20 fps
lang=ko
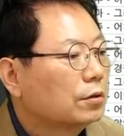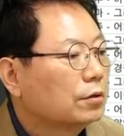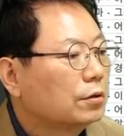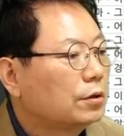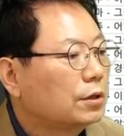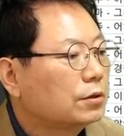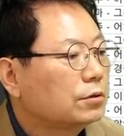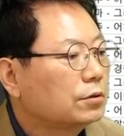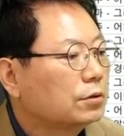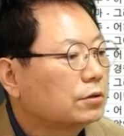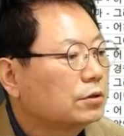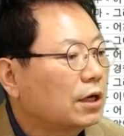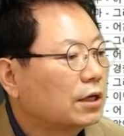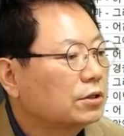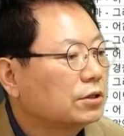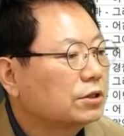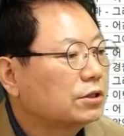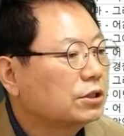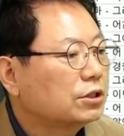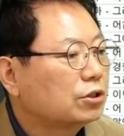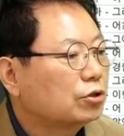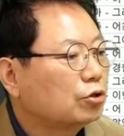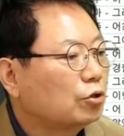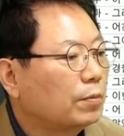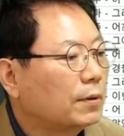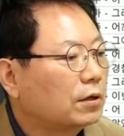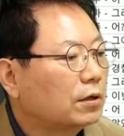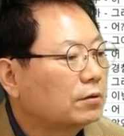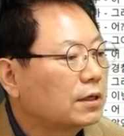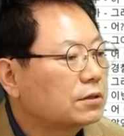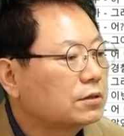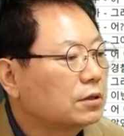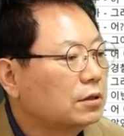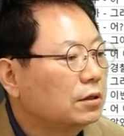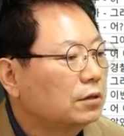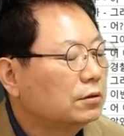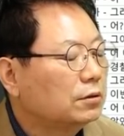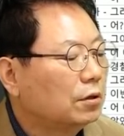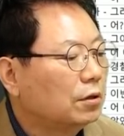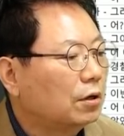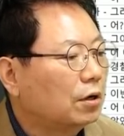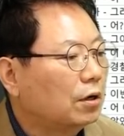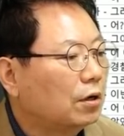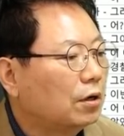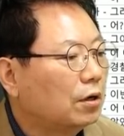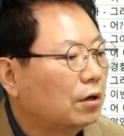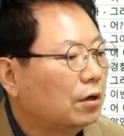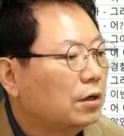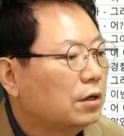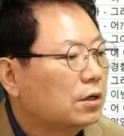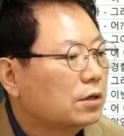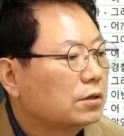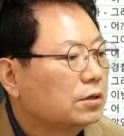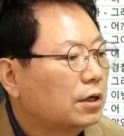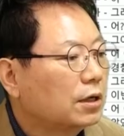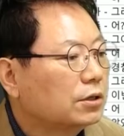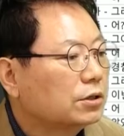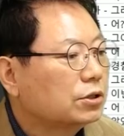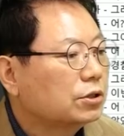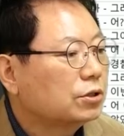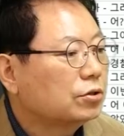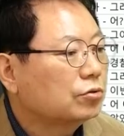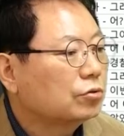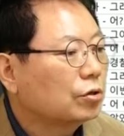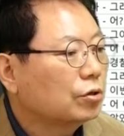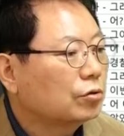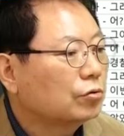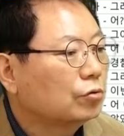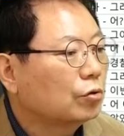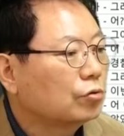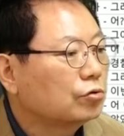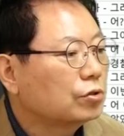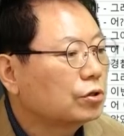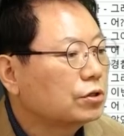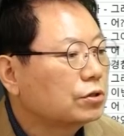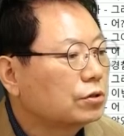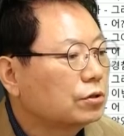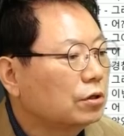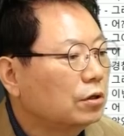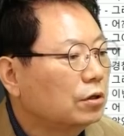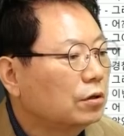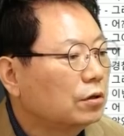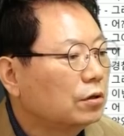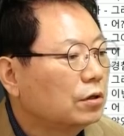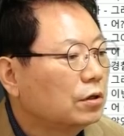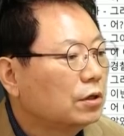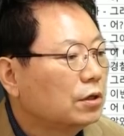그래서 그 아저씨 스톱하라고 그랬어? 어그 아저씨도 서 있고 너도 서 있어?